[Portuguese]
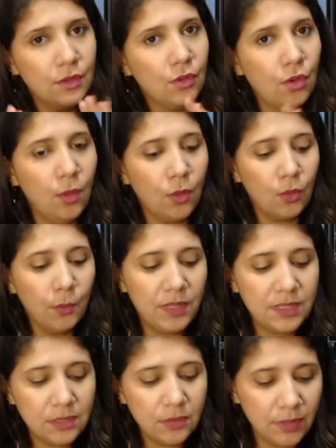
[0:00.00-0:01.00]
Coloca um
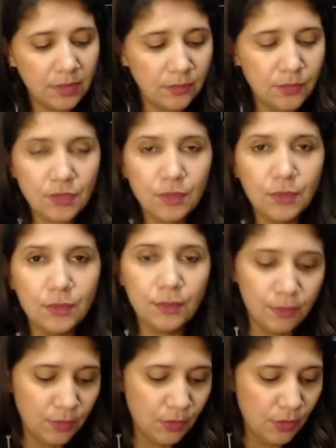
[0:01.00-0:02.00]
pezinho aí no seu,
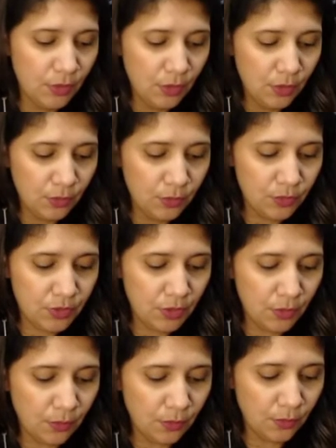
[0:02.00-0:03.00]
no
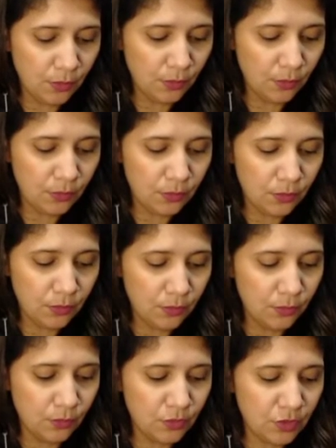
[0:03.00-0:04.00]
seu,
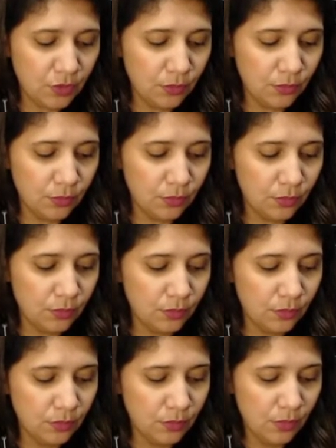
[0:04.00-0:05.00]
no seu,
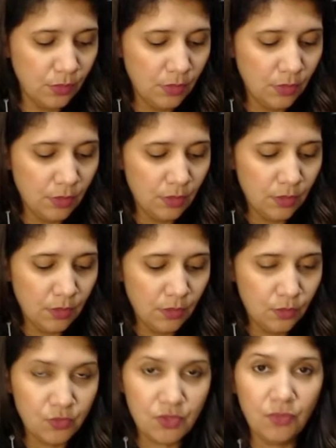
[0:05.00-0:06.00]

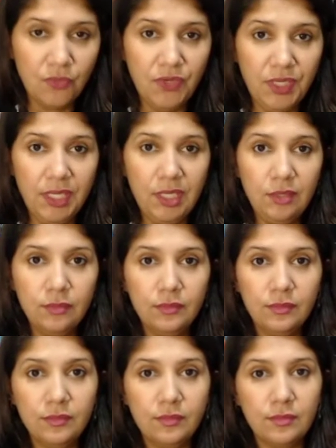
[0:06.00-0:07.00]
no seu freio
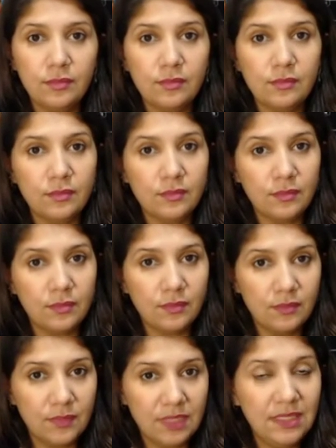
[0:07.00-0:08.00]

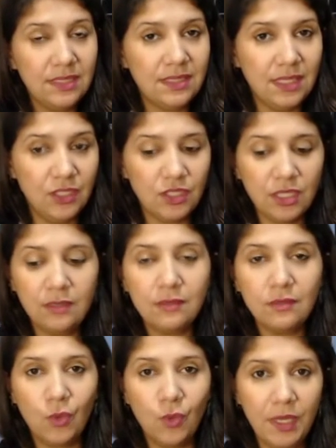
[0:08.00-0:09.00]
e seja
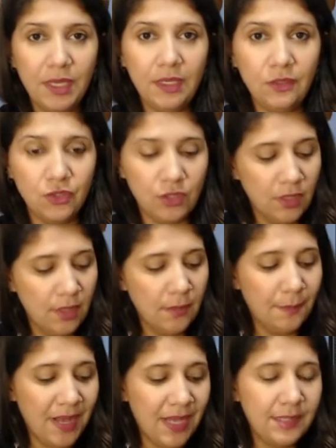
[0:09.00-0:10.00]
coerente.
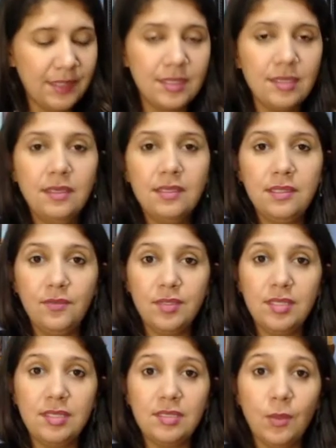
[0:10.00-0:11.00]
Mas se
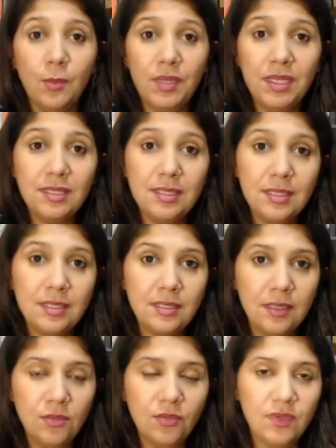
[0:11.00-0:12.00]
vocês estão
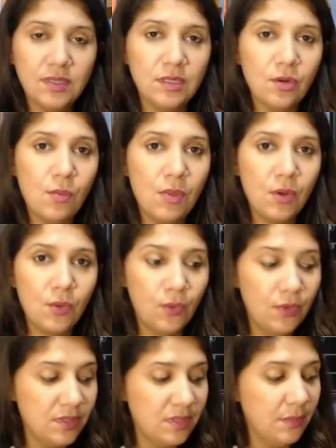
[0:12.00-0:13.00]
precisando fazer alguma
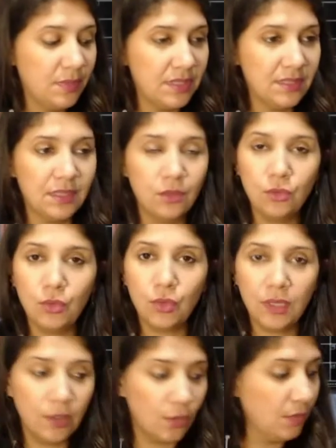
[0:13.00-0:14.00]
coisa, né, precisando
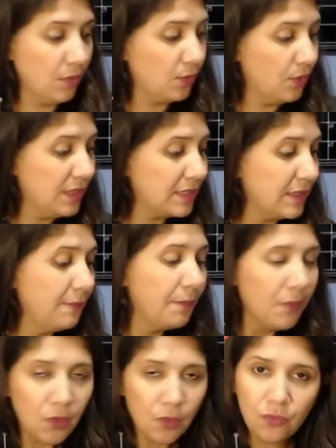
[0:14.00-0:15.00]
trocar alguma coisa,
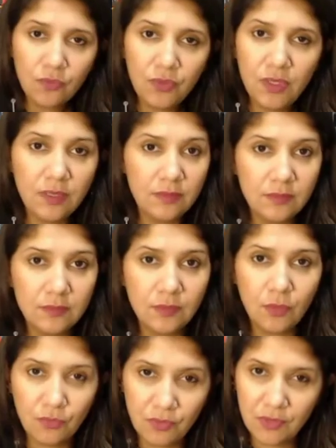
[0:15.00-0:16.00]
confia,
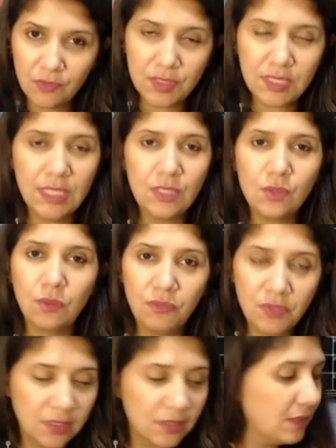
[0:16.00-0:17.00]
confia em vocês,
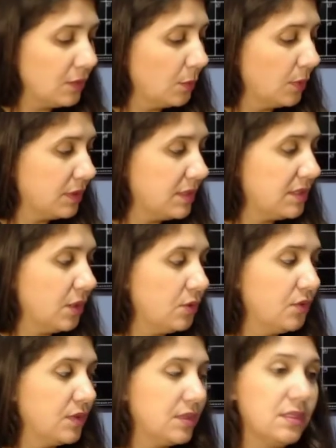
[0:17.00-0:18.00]
confia no, no potencial de
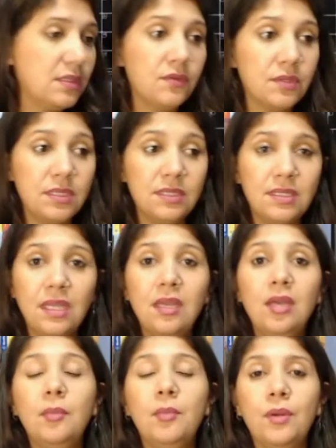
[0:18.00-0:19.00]
vocês que vocês têm
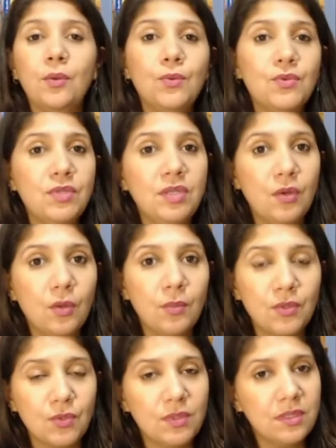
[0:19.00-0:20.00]
para conseguir
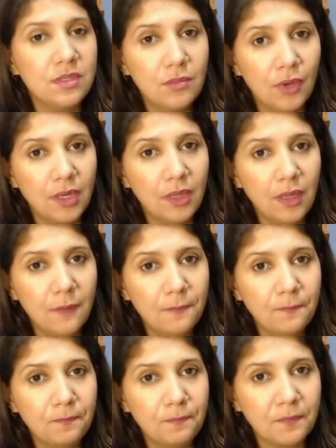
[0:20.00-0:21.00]
algumas coisas e bora lá,
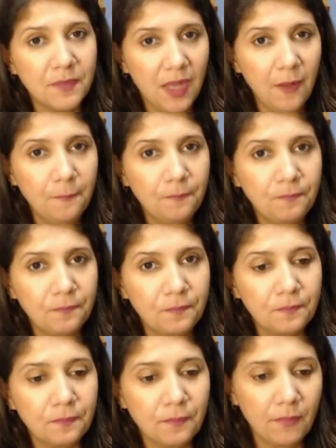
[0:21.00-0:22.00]
tá?
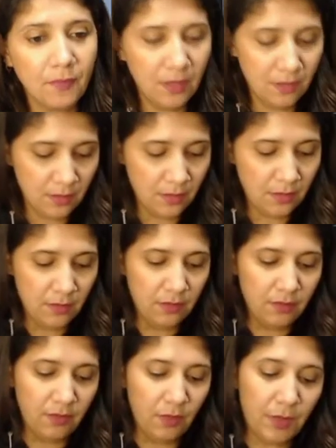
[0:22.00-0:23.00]

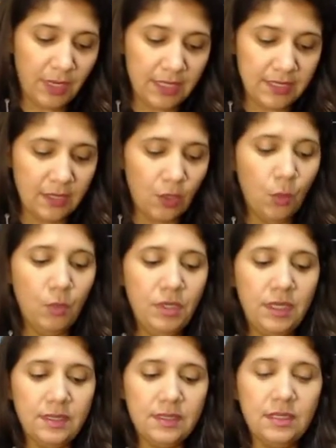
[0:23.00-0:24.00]
Vamos para casa da
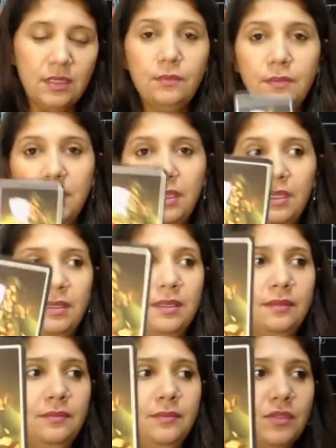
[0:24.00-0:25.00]
comunicação. Eita,
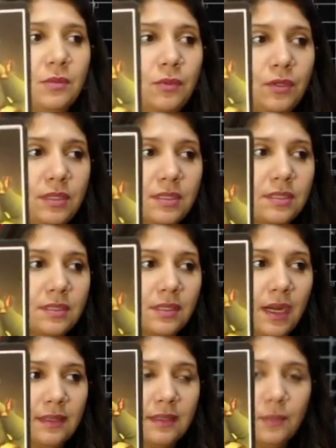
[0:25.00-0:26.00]
meus amores,
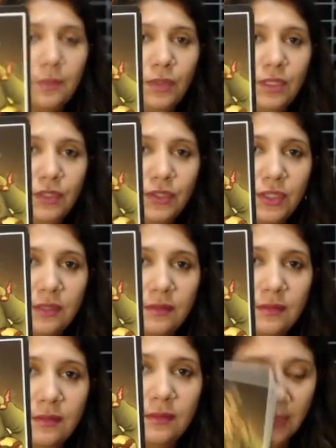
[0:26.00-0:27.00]
carta da política,
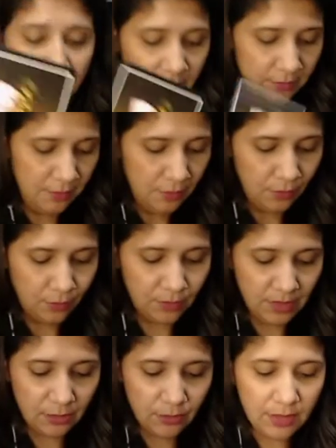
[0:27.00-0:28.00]
né?
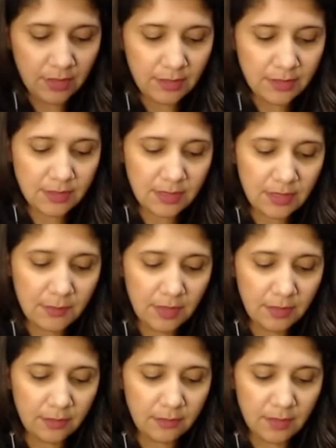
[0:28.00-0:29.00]
Cuidado aí nessa
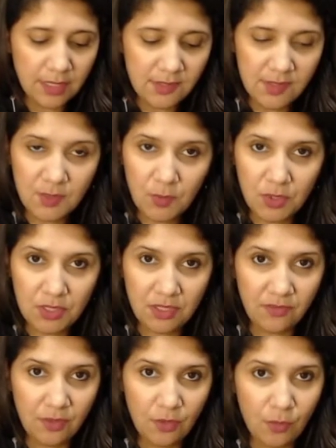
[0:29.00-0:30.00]
semana. Às vezes pode estar tá
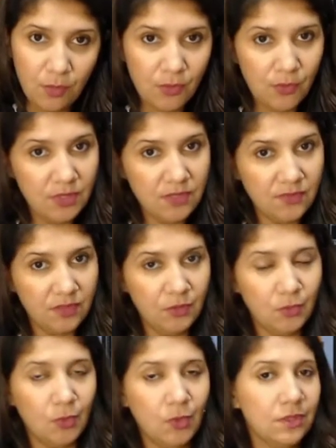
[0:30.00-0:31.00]
falando alguma coisa,
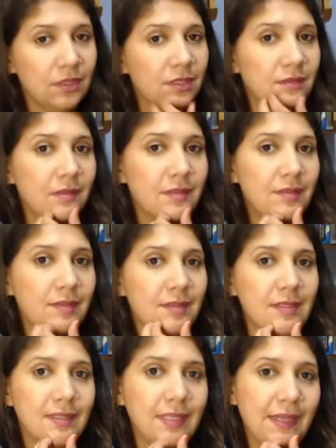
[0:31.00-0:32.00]
falando outra,
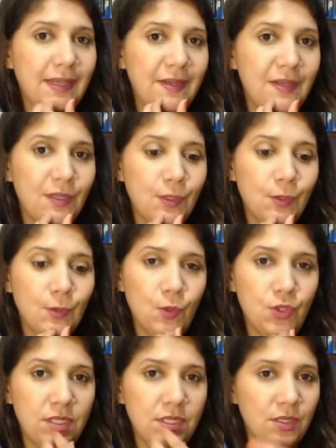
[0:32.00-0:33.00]
né?
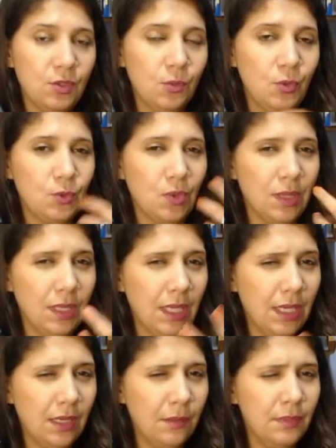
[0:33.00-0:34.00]
Utilizando muito a
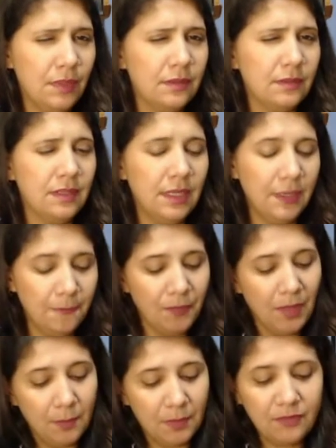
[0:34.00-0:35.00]
lábia, né?
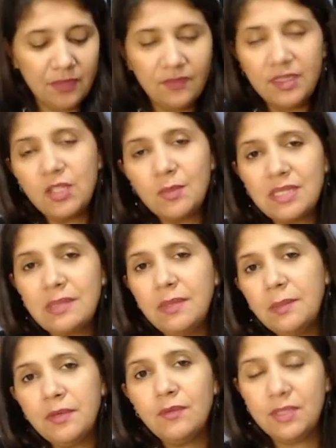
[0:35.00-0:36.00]
Para falar a verdade, é uma
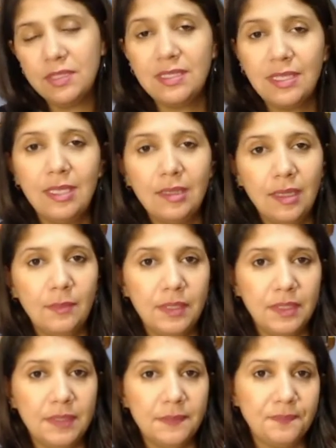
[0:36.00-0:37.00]
semana para vocês terem lábia,
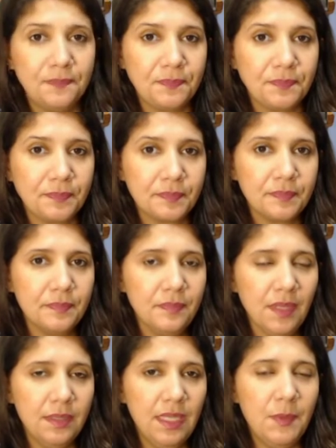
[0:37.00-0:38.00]
né?
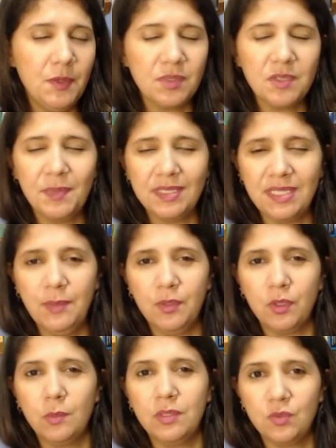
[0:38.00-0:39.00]
De repente vocês passarem por
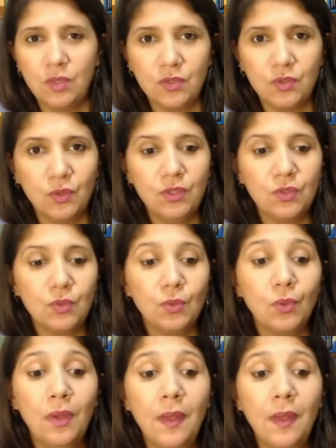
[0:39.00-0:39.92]
algumas situações, tudo,